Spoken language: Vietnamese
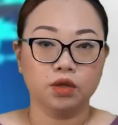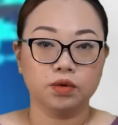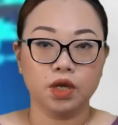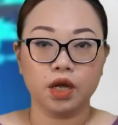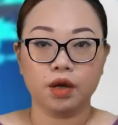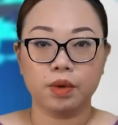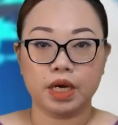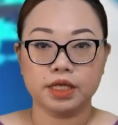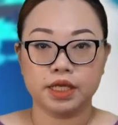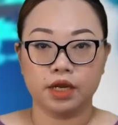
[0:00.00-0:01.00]
Thủ tướng
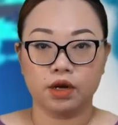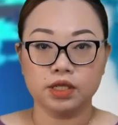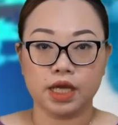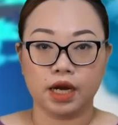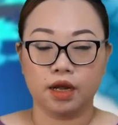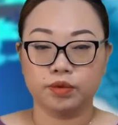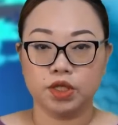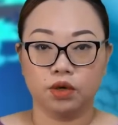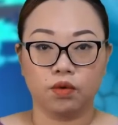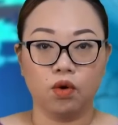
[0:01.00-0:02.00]
Albanese nói rằng lập
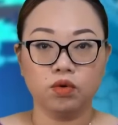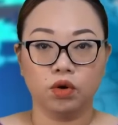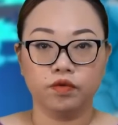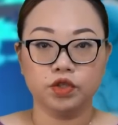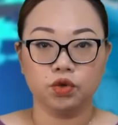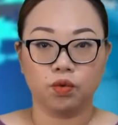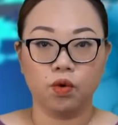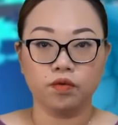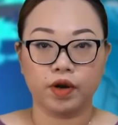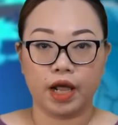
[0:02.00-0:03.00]
trường của Úc đối với Trung
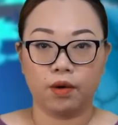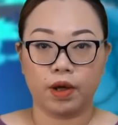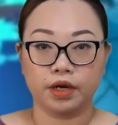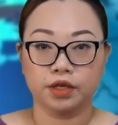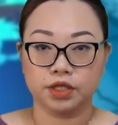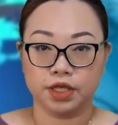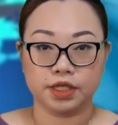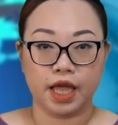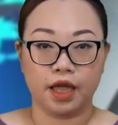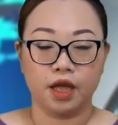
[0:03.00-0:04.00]
Quốc và Đài Loan được chia
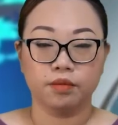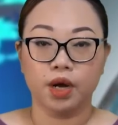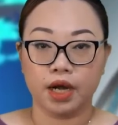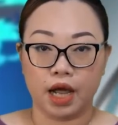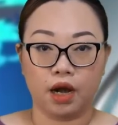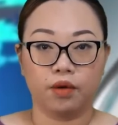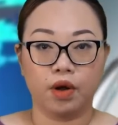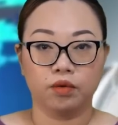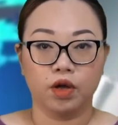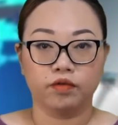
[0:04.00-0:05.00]
sẻ bởi Đảng Lao
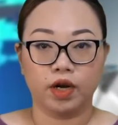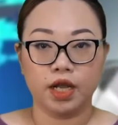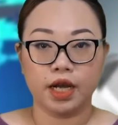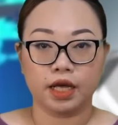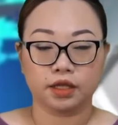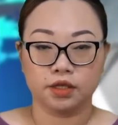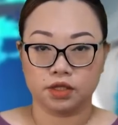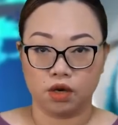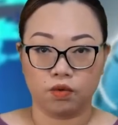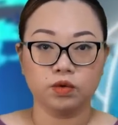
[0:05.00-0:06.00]
động và Liên đảng Tự
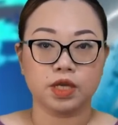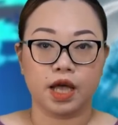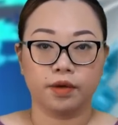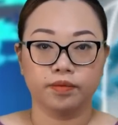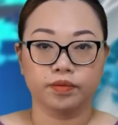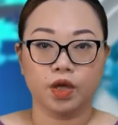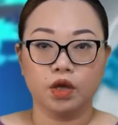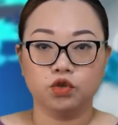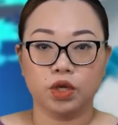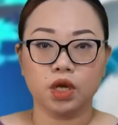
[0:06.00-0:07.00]
do Quốc gia.
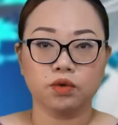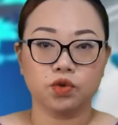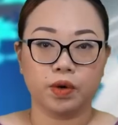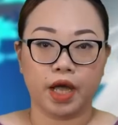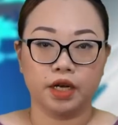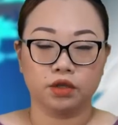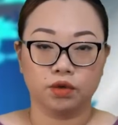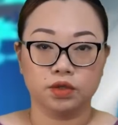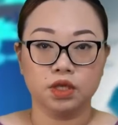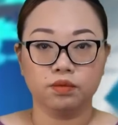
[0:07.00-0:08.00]
Chuyến công du này được
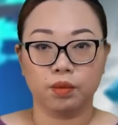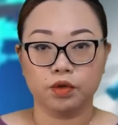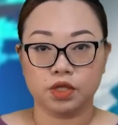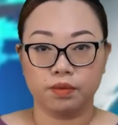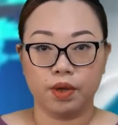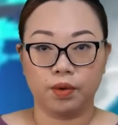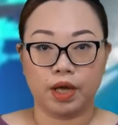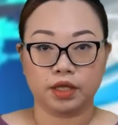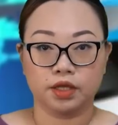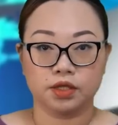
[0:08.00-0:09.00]
tổ chức bởi một dân biểu
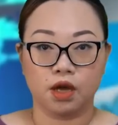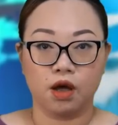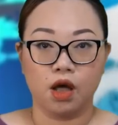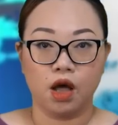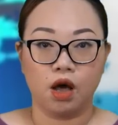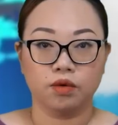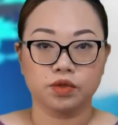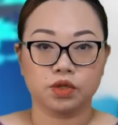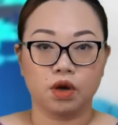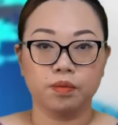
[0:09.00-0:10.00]
Đảng Tự do,
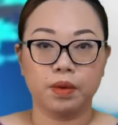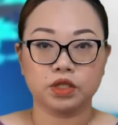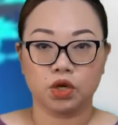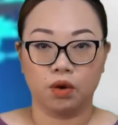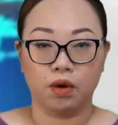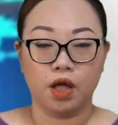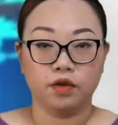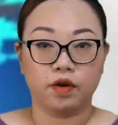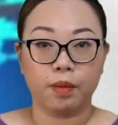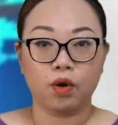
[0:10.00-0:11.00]
ông Scott Bushell,
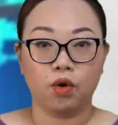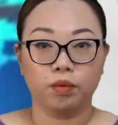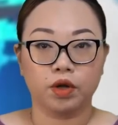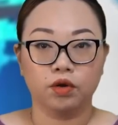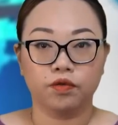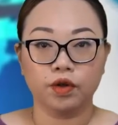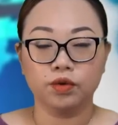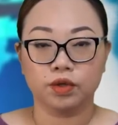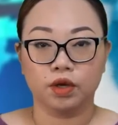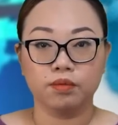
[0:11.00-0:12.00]
và bao gồm cựu Phó
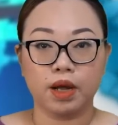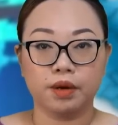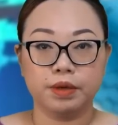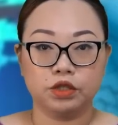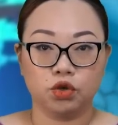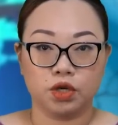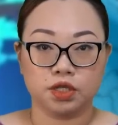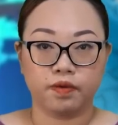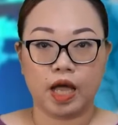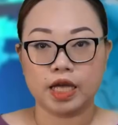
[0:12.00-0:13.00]
Thủ tướng Barnaby
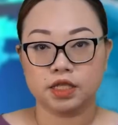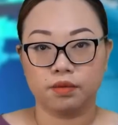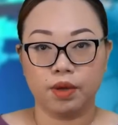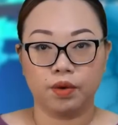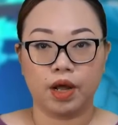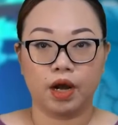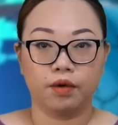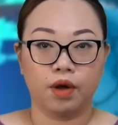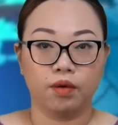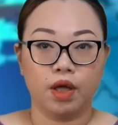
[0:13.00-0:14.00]
Joyce và hai dân biểu Đảng
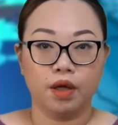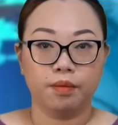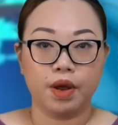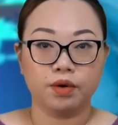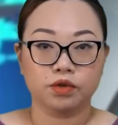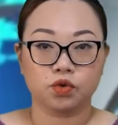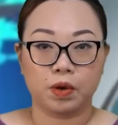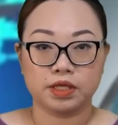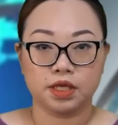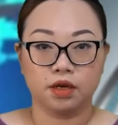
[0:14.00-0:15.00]
Lao động Merrill
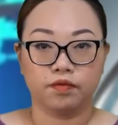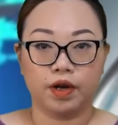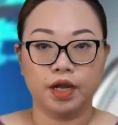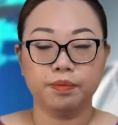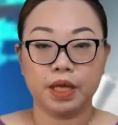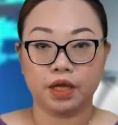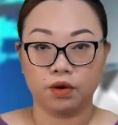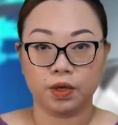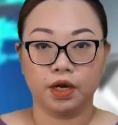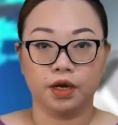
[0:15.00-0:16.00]
Swanson và Libby
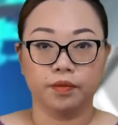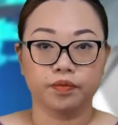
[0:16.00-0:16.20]
Coker.